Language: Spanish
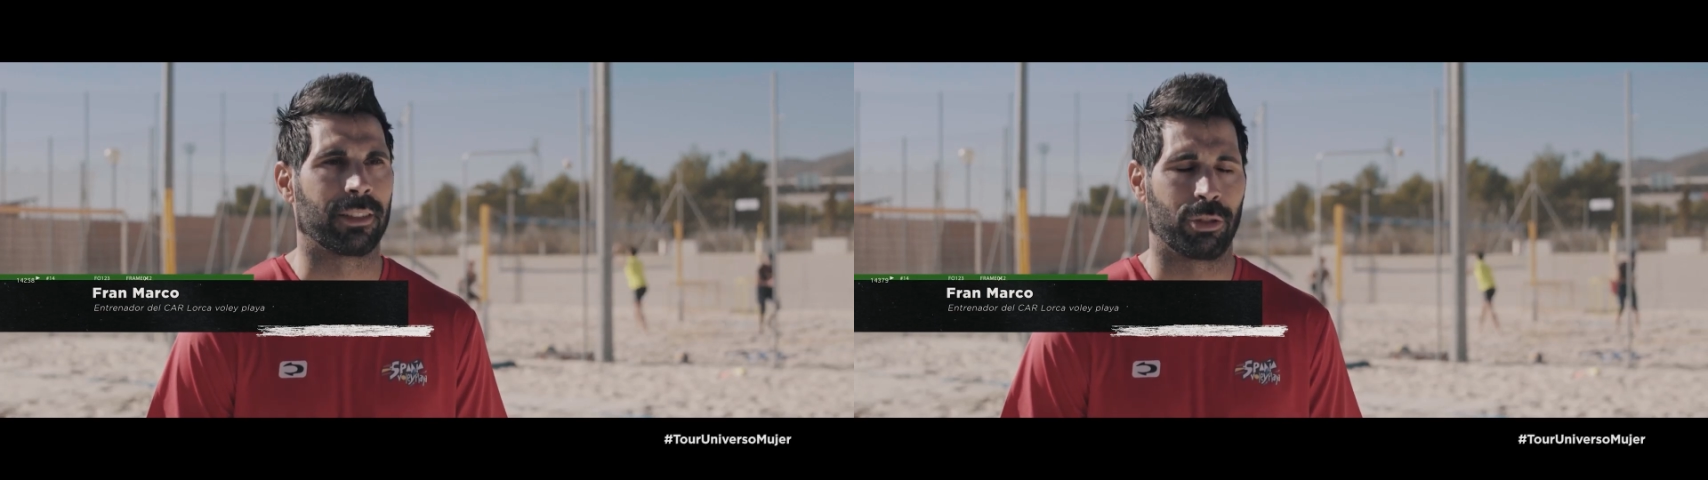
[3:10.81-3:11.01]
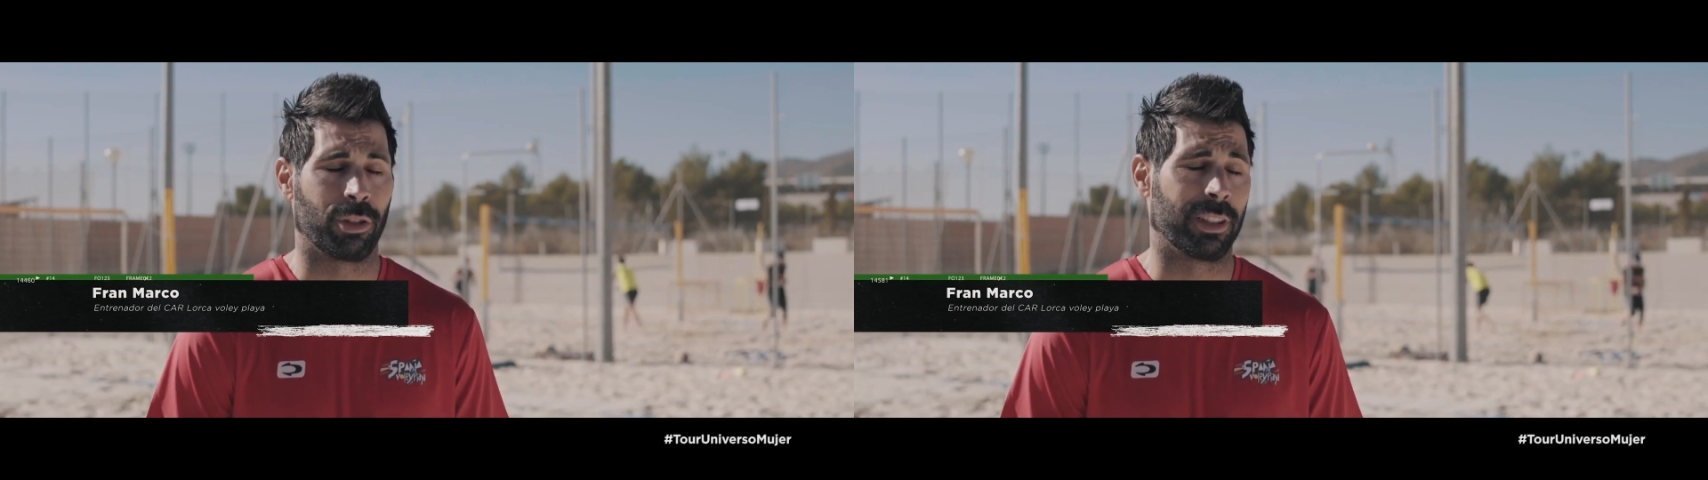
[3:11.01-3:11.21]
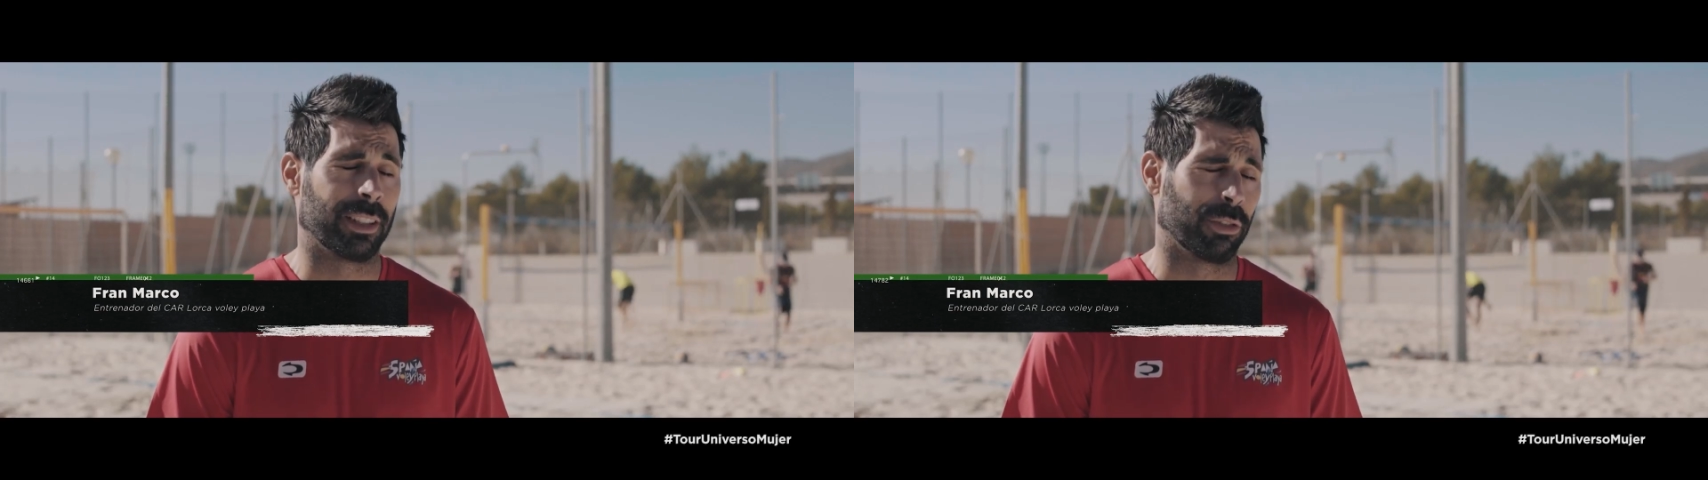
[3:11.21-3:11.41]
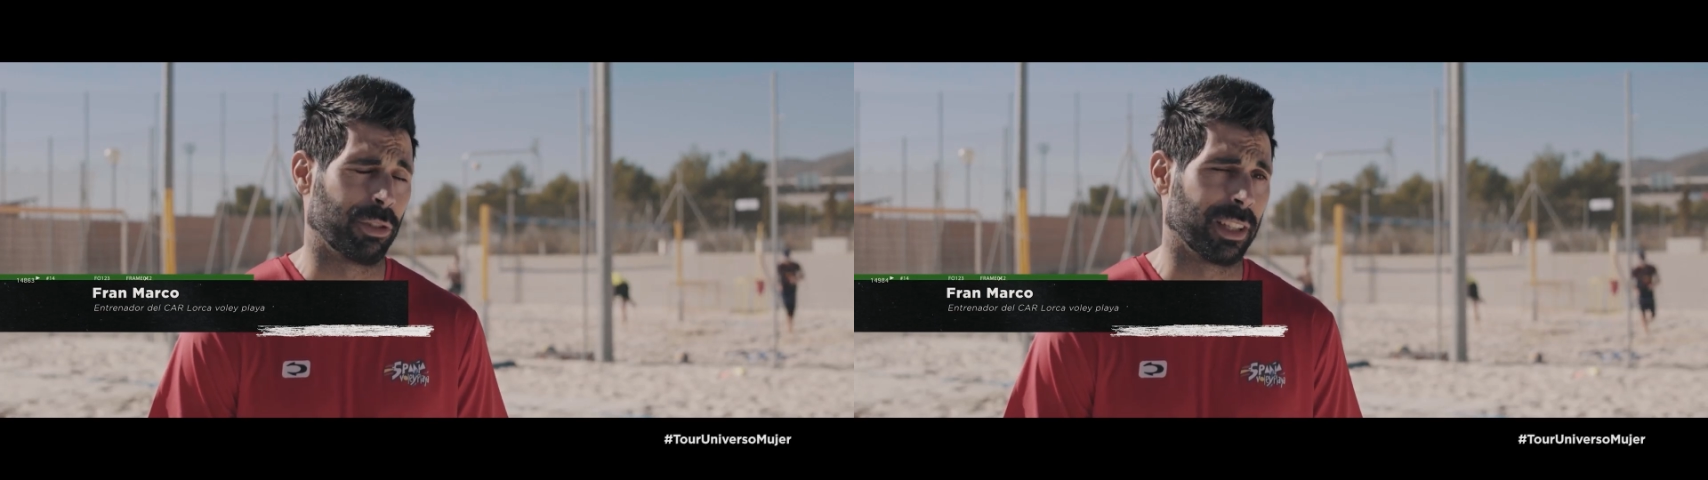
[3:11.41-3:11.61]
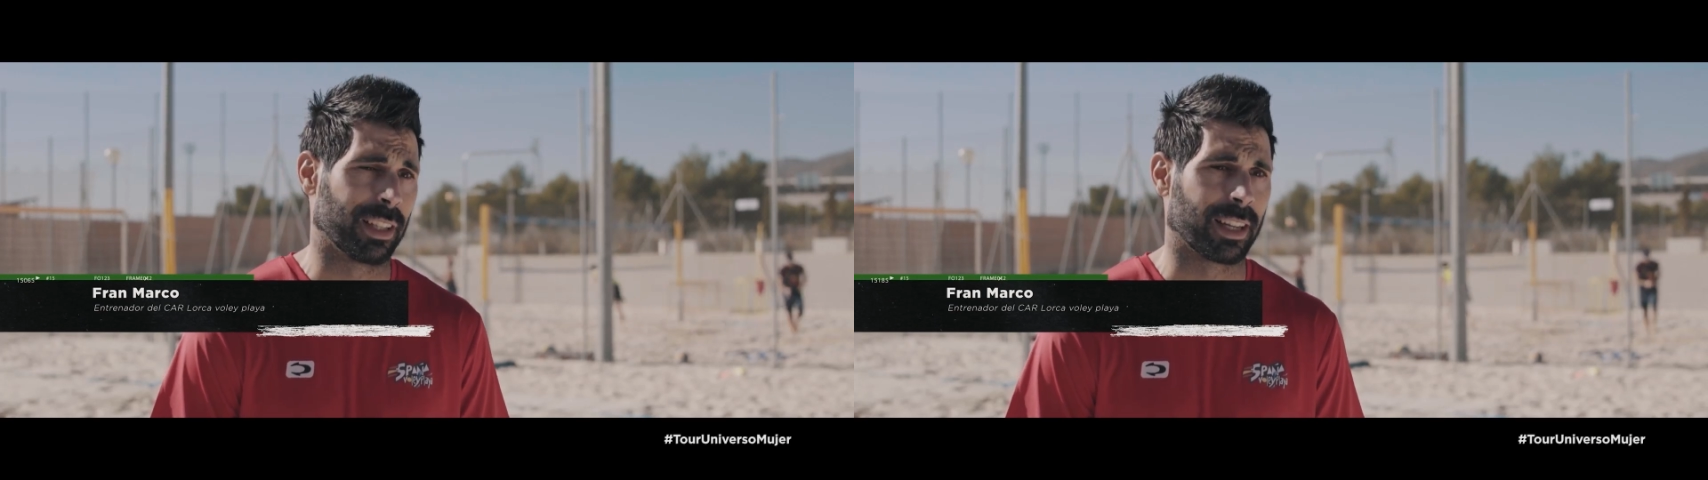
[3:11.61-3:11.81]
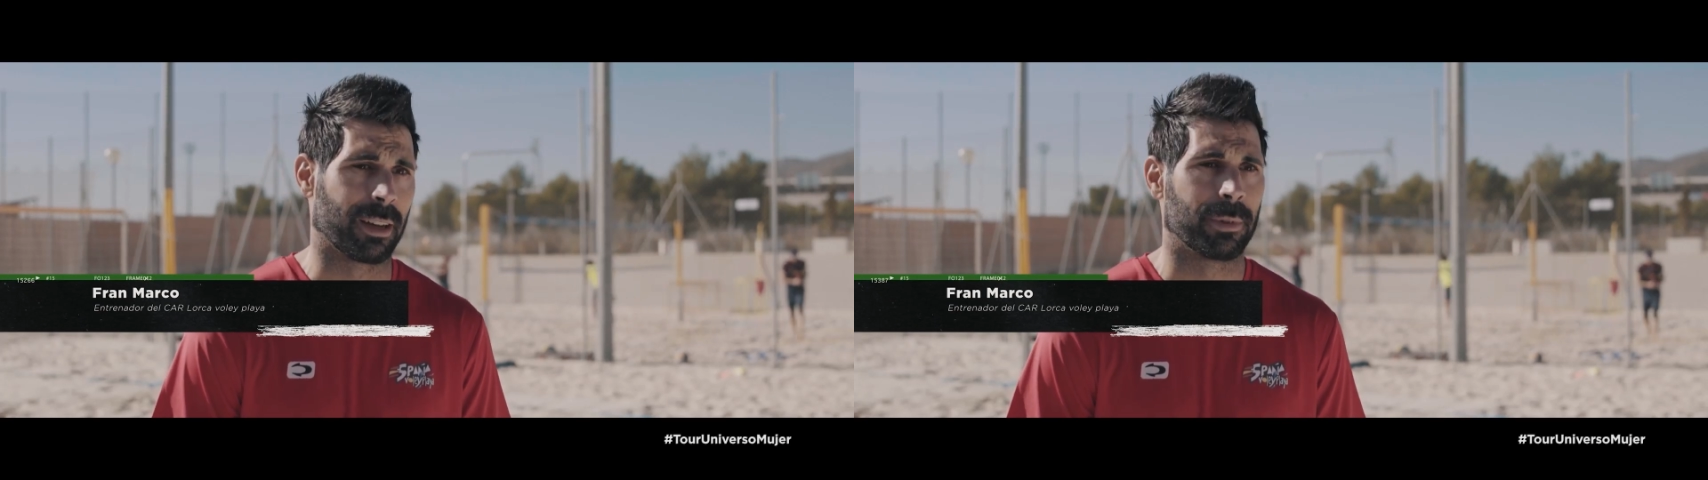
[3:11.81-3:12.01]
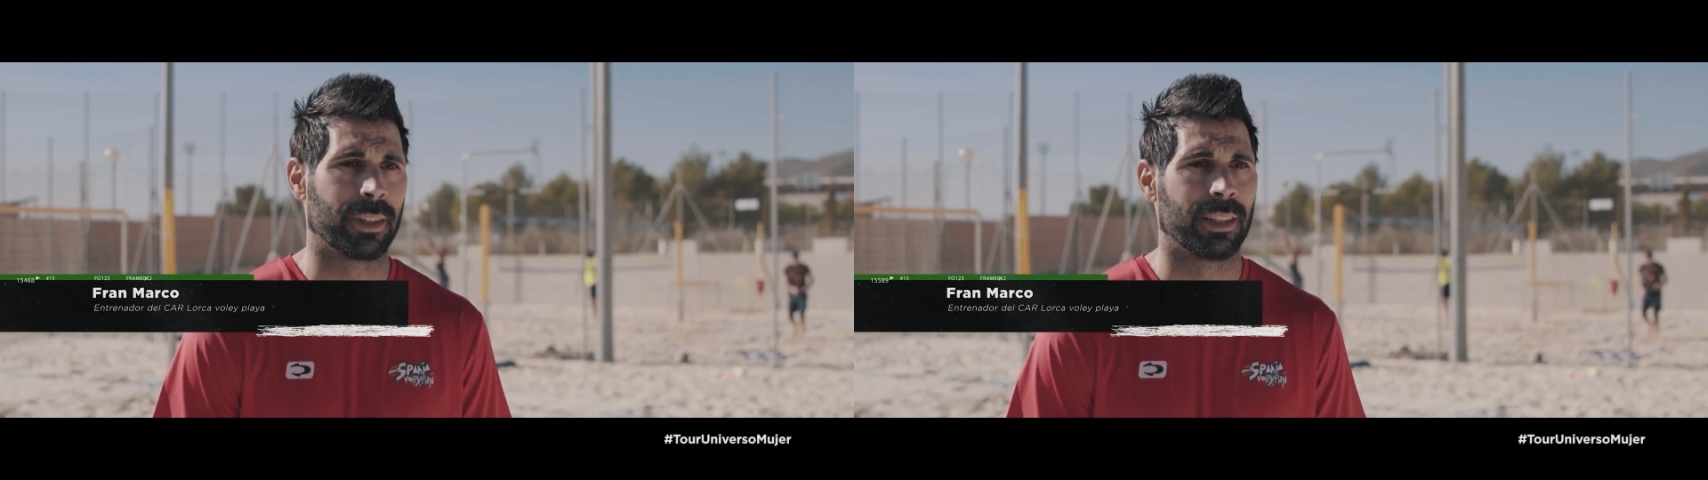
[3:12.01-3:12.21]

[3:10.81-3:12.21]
con Continental Cup.